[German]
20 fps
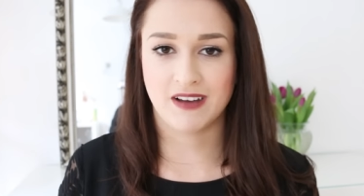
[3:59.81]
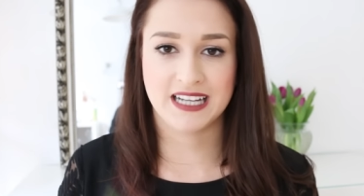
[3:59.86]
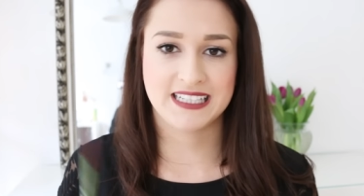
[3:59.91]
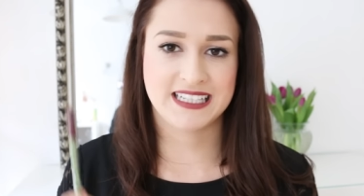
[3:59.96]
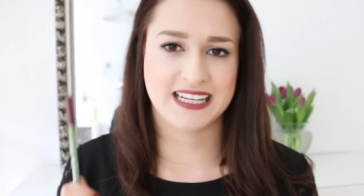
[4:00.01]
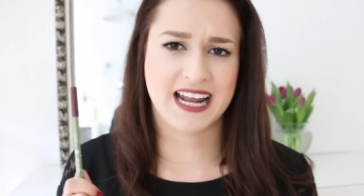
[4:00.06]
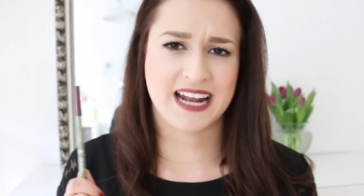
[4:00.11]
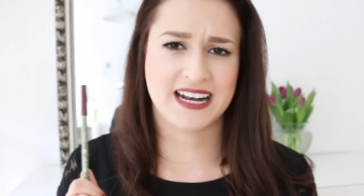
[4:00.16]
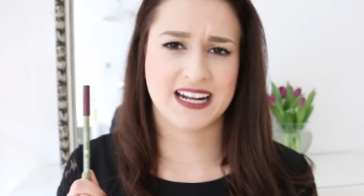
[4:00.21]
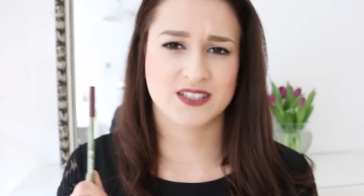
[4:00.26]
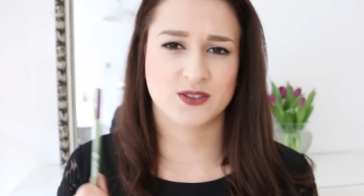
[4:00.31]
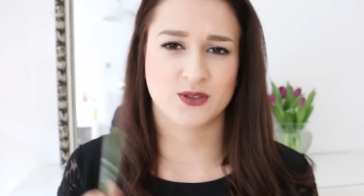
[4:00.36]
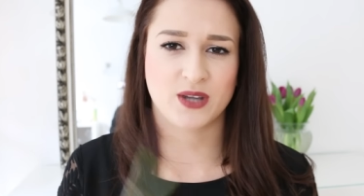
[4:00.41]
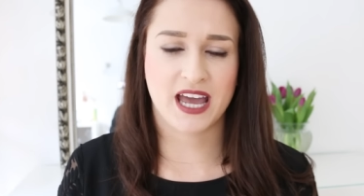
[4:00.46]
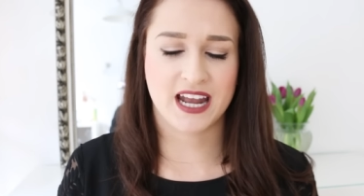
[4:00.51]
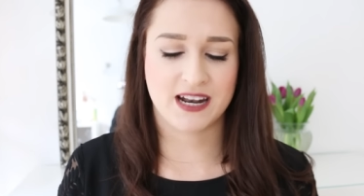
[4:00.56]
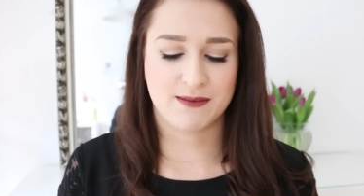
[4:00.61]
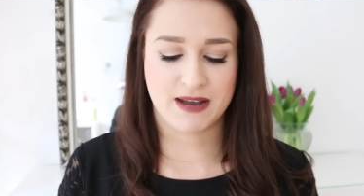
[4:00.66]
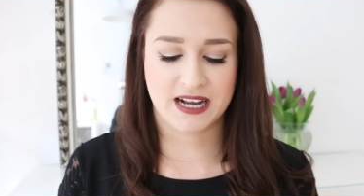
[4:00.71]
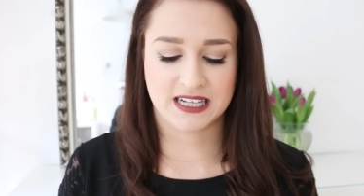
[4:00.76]
Weil ich den anderen so
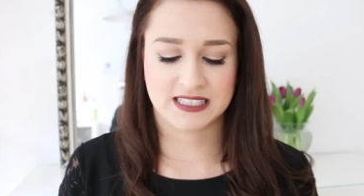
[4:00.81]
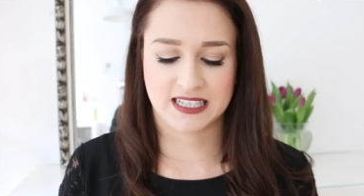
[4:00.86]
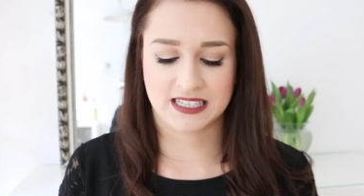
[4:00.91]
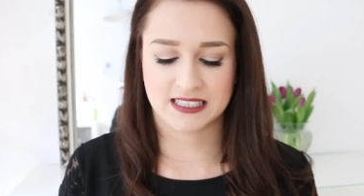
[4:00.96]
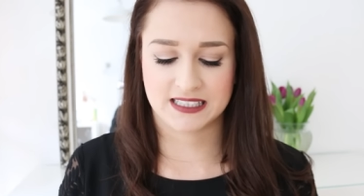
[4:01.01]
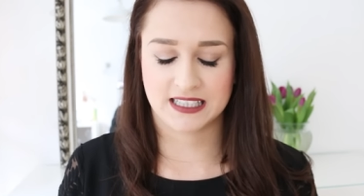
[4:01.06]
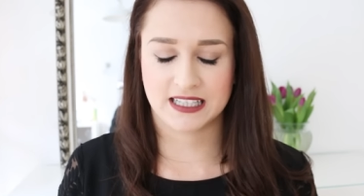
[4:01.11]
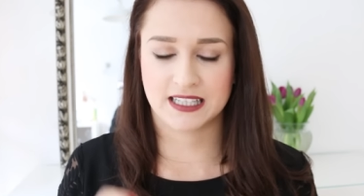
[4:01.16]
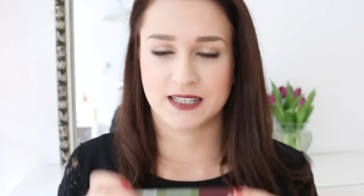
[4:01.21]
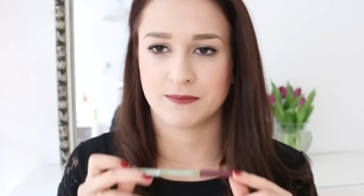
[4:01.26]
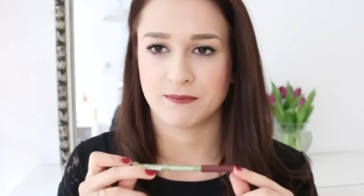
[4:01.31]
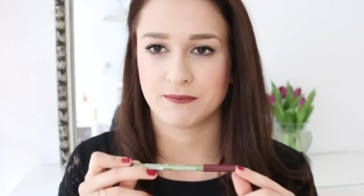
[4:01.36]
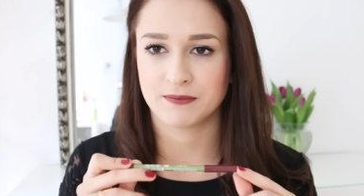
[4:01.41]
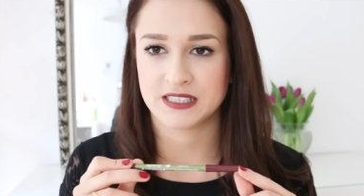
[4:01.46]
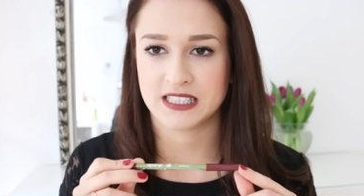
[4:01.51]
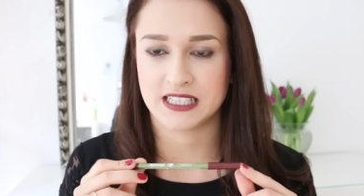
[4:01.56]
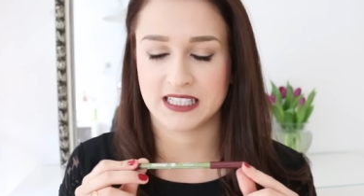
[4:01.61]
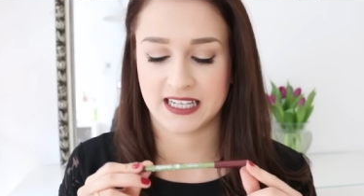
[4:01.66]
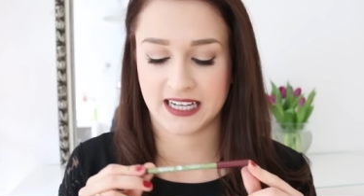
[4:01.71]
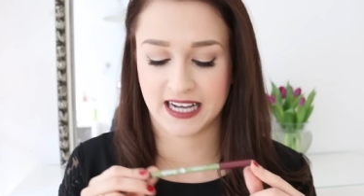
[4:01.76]
gerne mag, dachte ich,
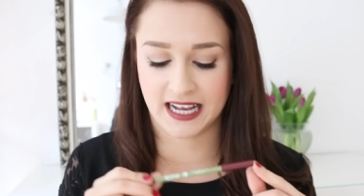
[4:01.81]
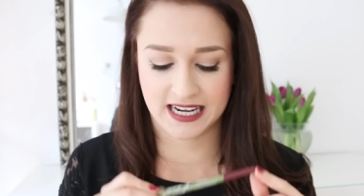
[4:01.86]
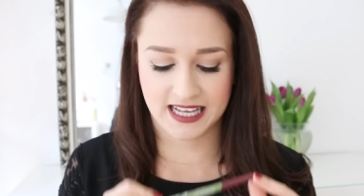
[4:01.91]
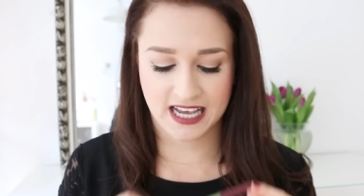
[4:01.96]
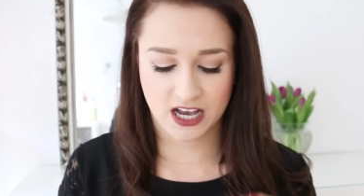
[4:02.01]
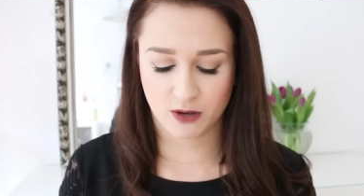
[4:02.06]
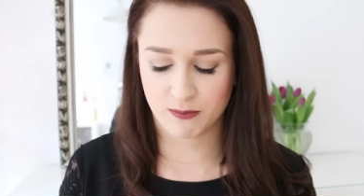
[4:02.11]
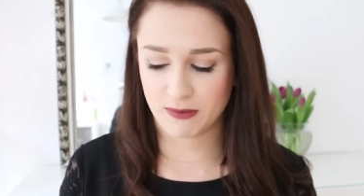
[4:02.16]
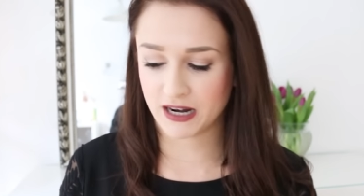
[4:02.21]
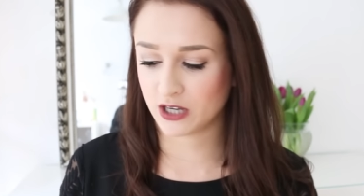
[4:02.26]
den hier kann ich auch